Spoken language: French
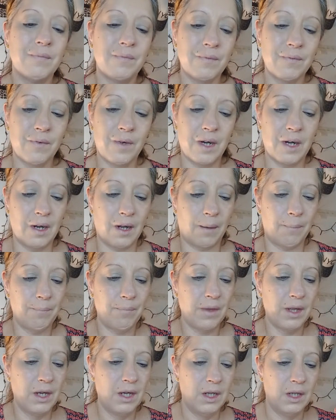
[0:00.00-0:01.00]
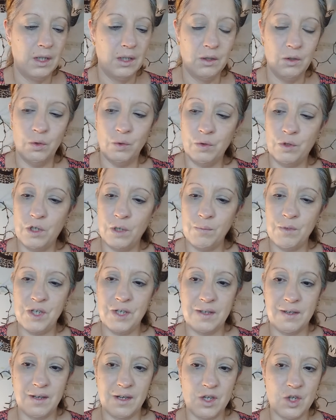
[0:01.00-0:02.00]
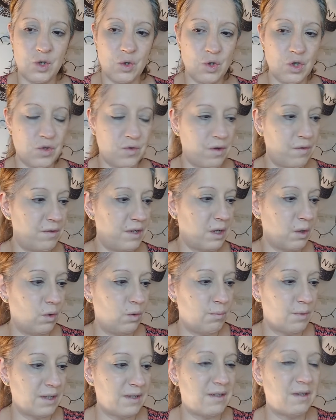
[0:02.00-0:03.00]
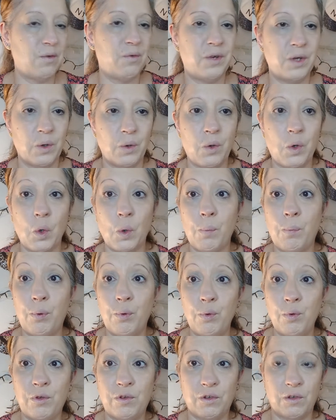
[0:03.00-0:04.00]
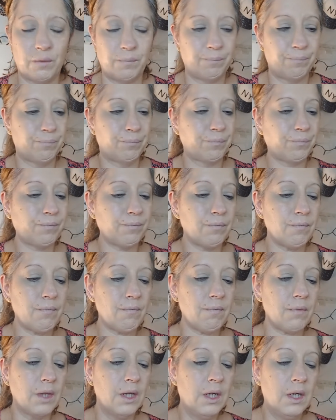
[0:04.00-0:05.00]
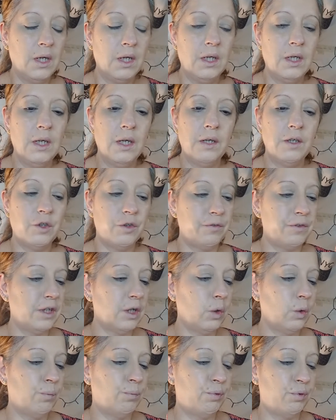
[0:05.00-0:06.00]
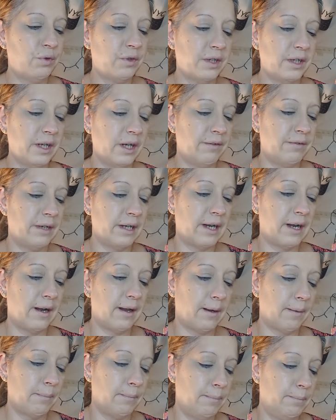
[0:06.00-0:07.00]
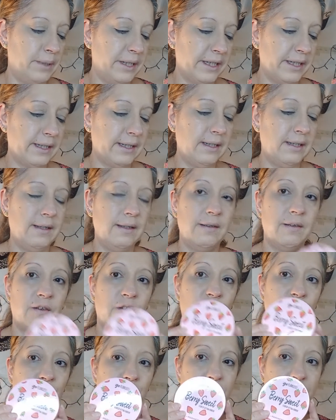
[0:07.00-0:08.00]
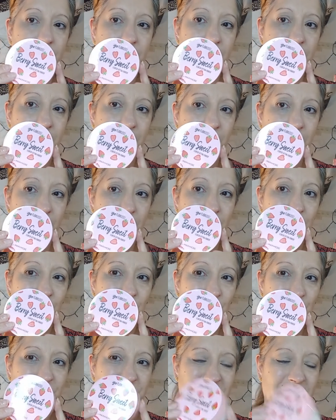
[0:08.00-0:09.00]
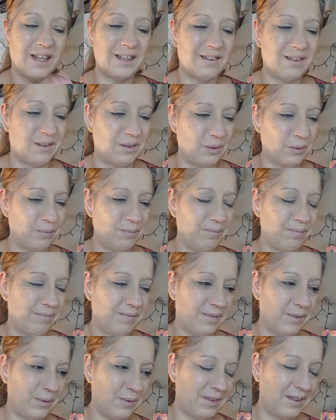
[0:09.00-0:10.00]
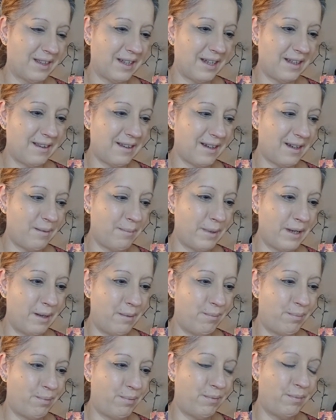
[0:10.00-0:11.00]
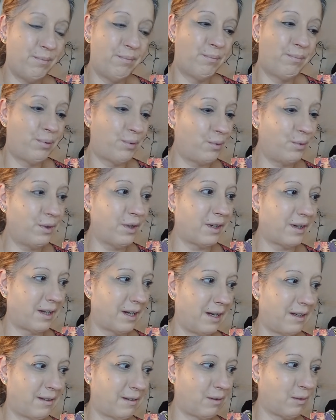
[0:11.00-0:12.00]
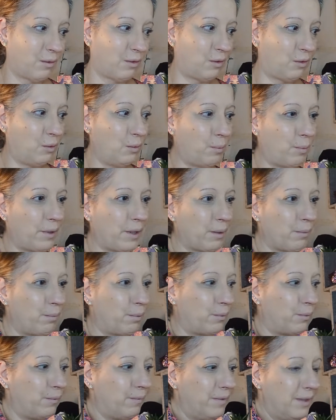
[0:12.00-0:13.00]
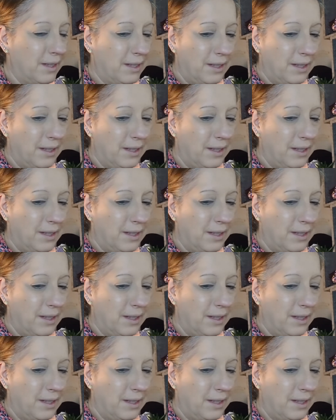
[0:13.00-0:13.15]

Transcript: Voilà. Donc, comme j'ai très chaud, je vais venir le matifier encore plus. Je vais venir le poudrer avec la Berry Sweet de chez Action. Donc, très, très belle poudre. Elle sent super bon.